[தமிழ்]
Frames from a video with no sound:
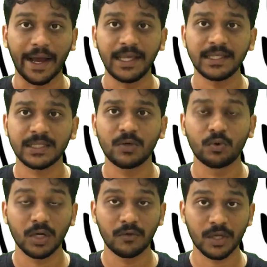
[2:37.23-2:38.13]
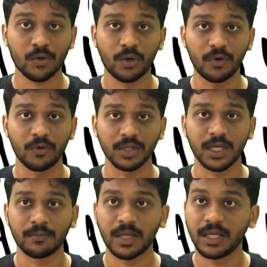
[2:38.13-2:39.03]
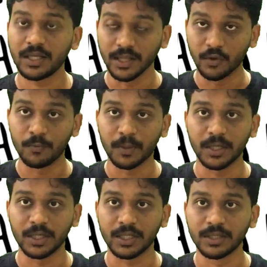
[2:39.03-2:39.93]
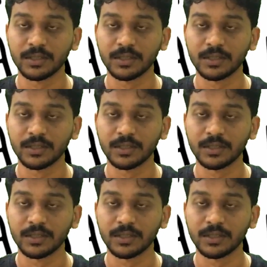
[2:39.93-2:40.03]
ஐஸை உருக வைக்கக்கூடிய ஒரு தன்மை இந்த உப்புக்கு இருக்குது